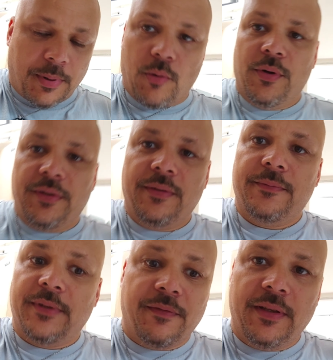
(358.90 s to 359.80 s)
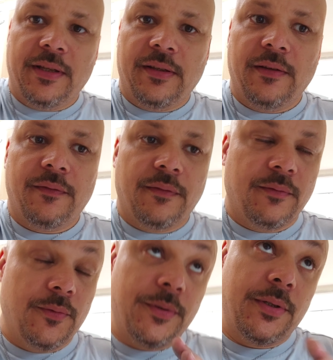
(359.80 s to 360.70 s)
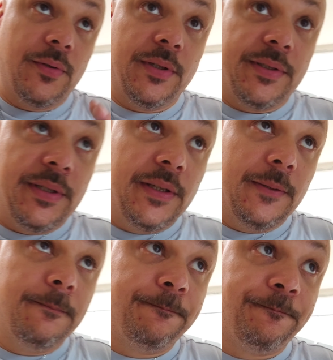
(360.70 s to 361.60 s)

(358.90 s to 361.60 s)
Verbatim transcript: braucht, definitiv. Und natürlich die